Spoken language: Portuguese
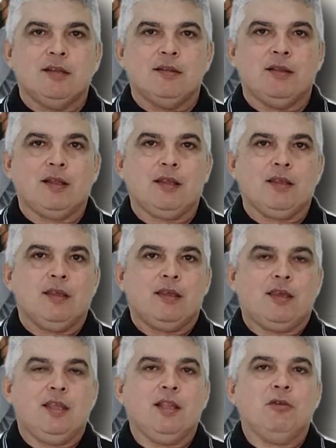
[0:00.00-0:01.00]
né,
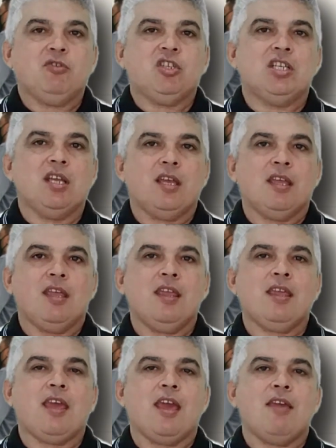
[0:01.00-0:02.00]
que não tinha em
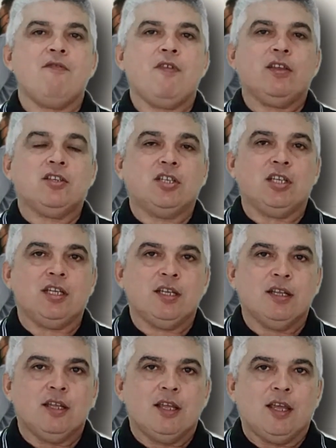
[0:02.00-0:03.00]
que investir
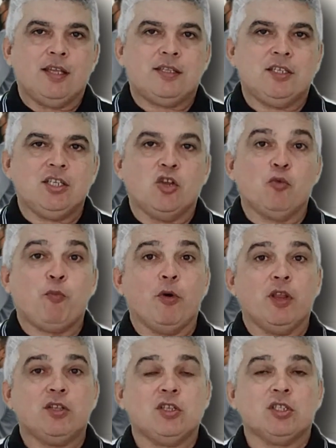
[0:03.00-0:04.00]
esse dinheiro, por
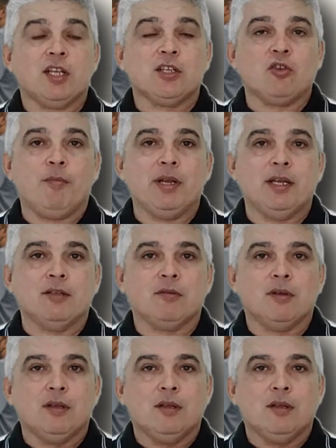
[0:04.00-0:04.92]
isso está sobrando.